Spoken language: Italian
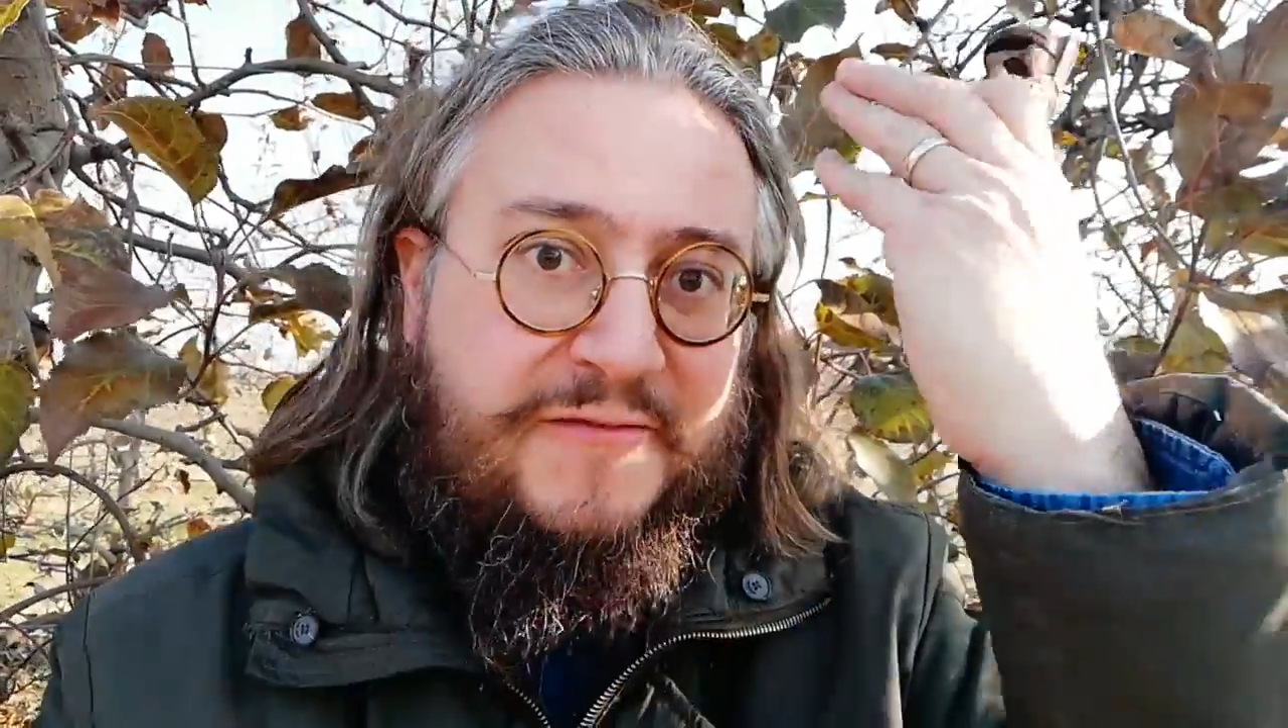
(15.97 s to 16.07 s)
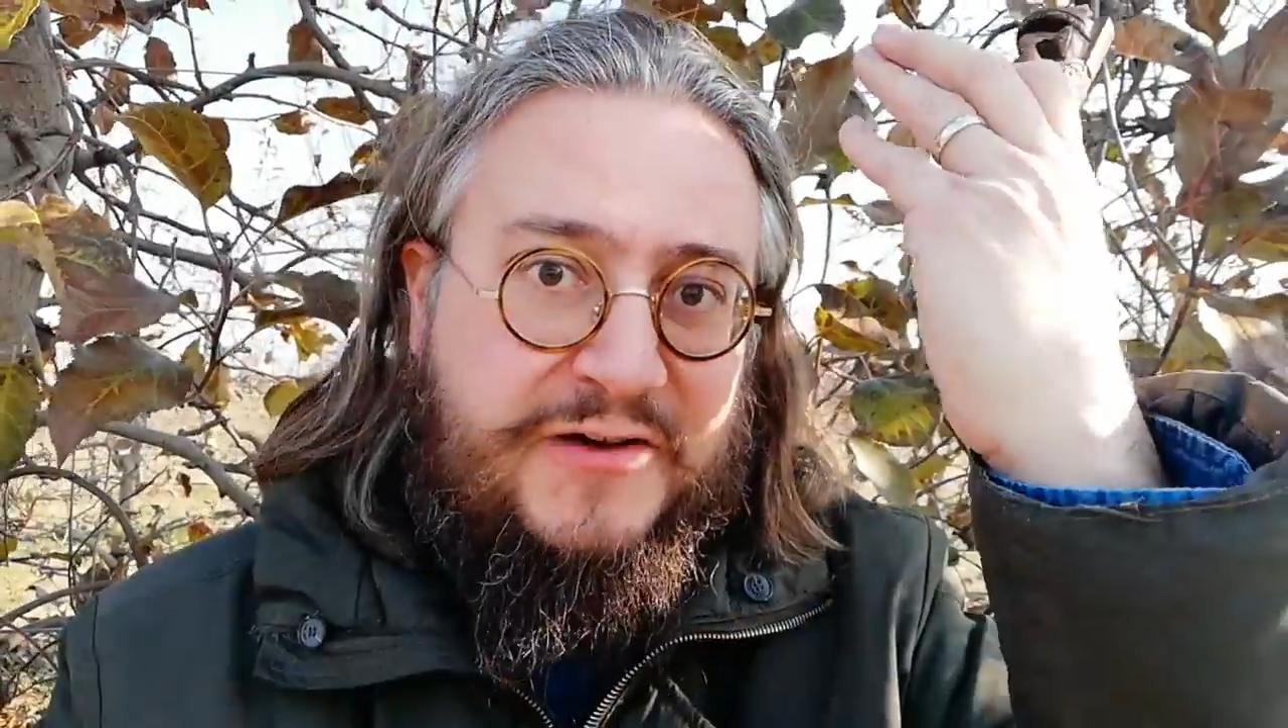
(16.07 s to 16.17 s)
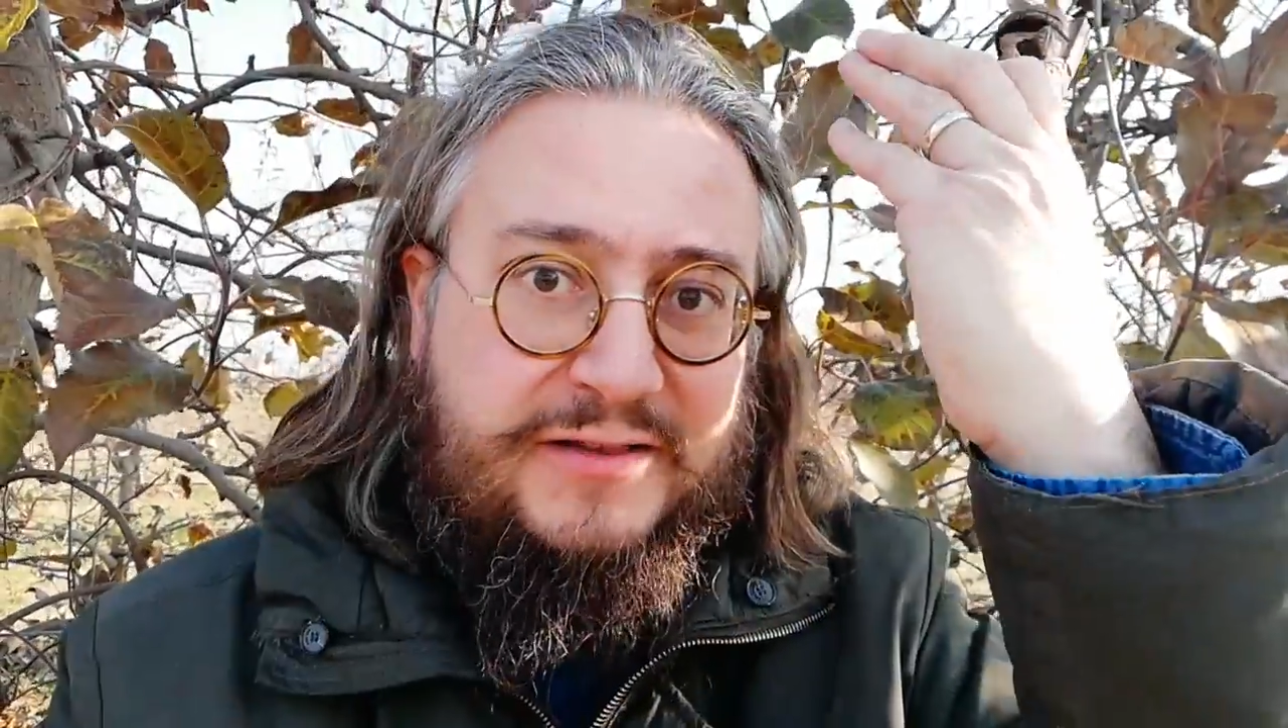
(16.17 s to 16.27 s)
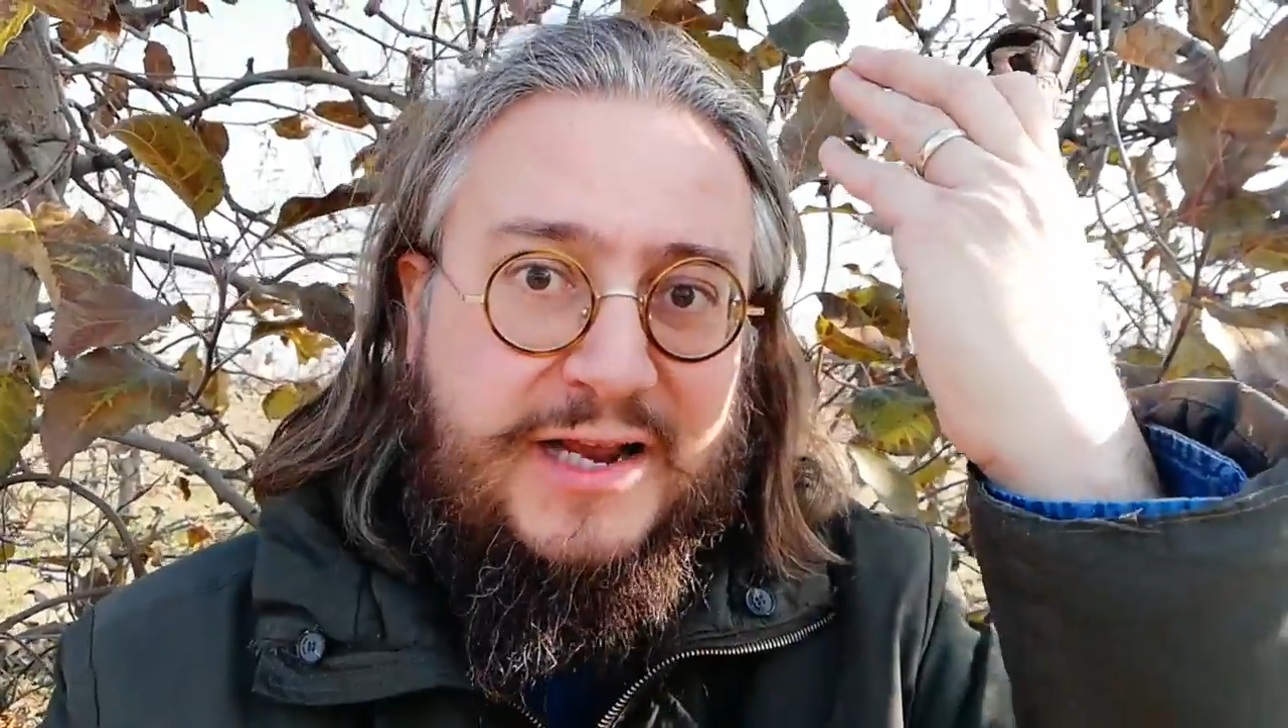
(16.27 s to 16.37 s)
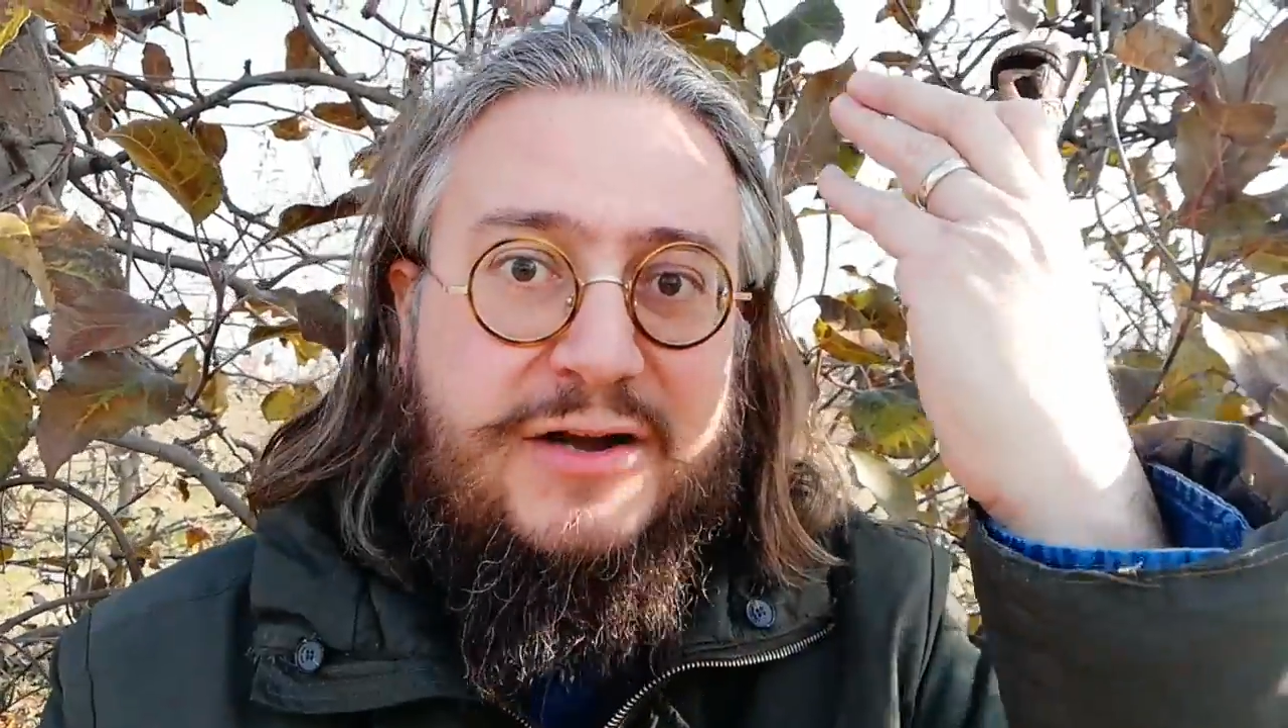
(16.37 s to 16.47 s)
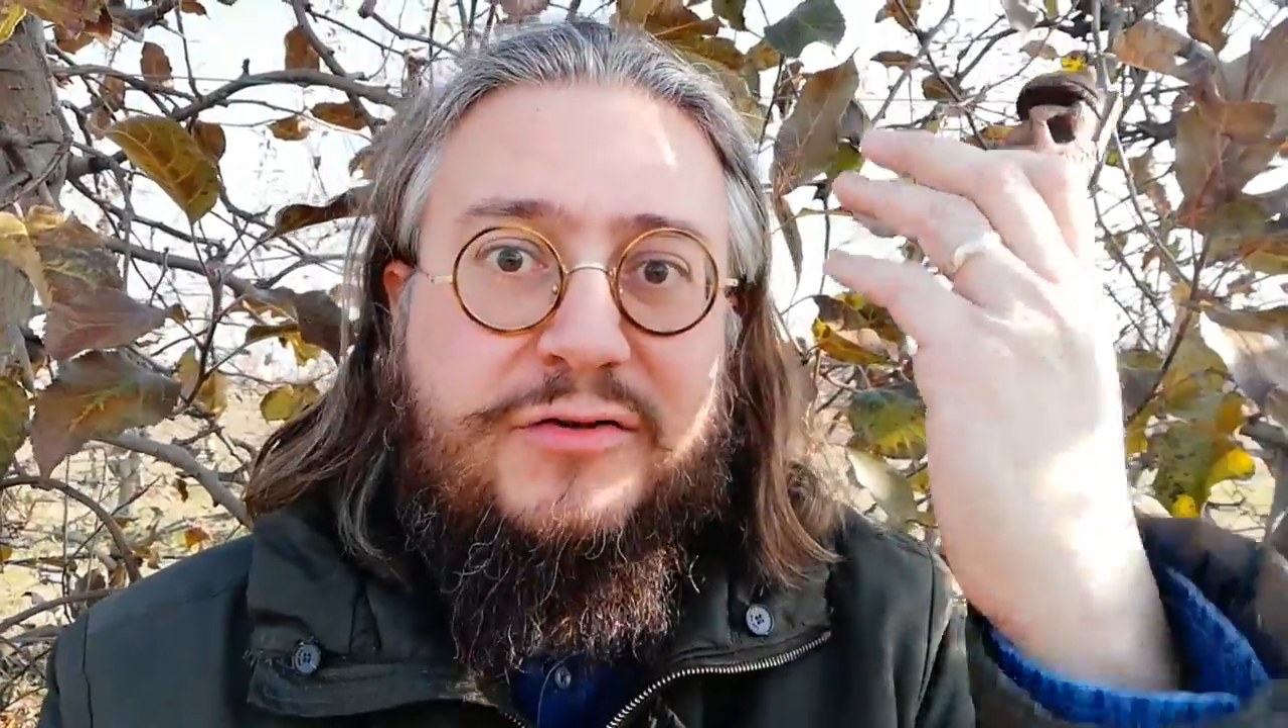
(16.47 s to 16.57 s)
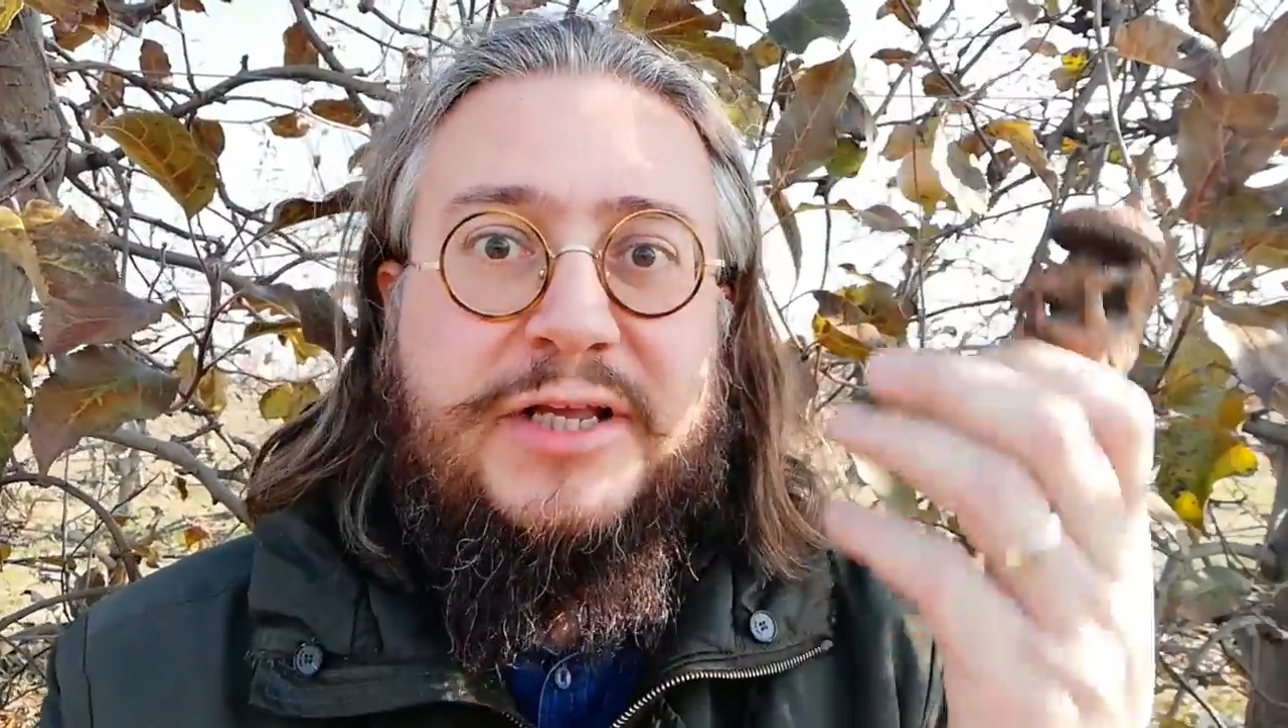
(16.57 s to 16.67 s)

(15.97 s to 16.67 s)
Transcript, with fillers: fratello